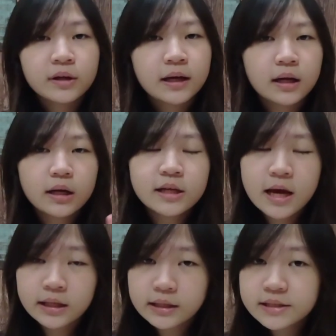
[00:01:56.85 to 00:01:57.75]
Karena
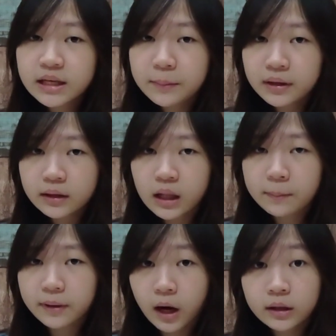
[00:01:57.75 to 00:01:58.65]
dia ini sering menang
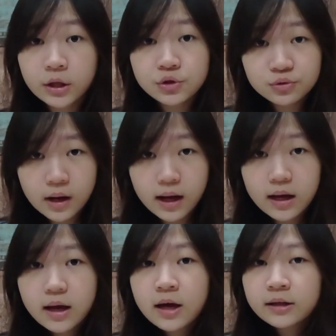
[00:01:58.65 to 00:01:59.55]
dalam perang dan juga
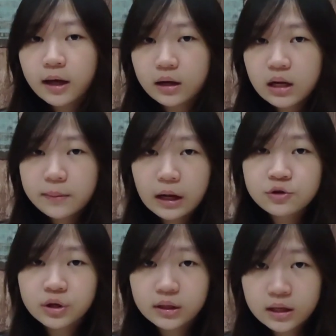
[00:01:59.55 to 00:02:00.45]
karena
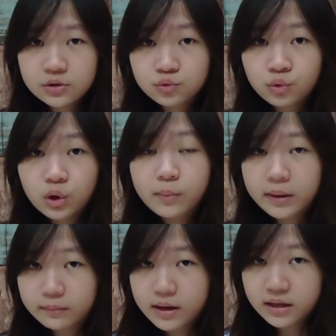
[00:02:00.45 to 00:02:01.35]
prajuritnya sudah
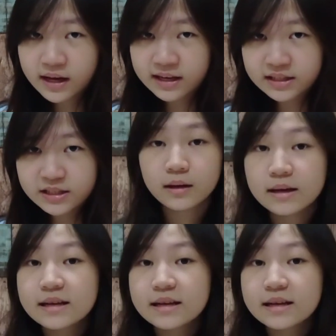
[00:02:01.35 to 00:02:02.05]
lumayan banyak guys.